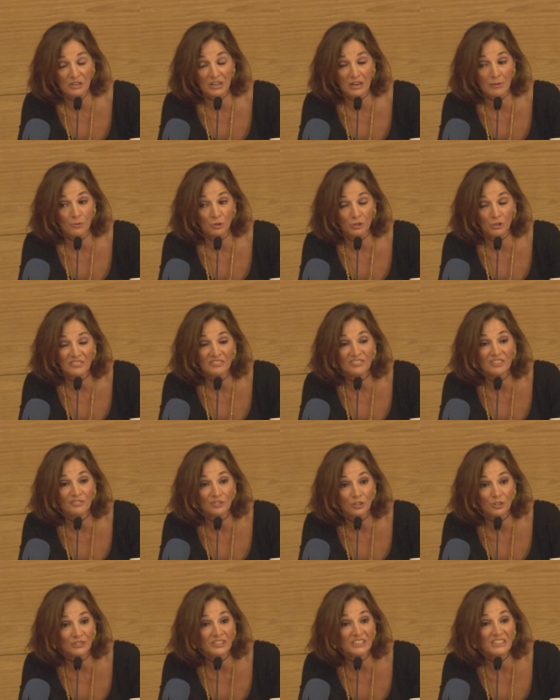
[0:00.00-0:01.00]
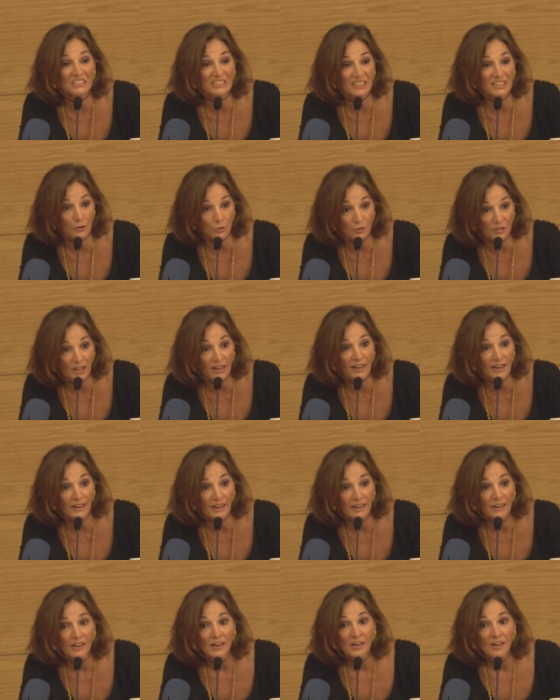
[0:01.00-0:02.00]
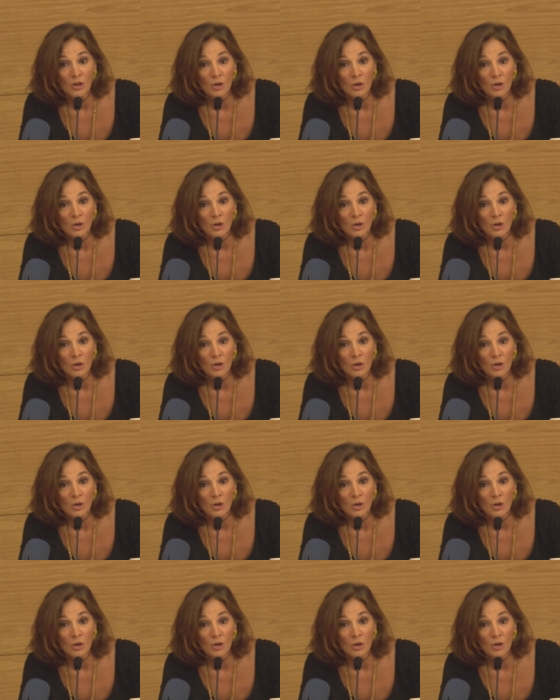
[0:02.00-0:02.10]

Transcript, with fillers: remota intención de desarrollarla,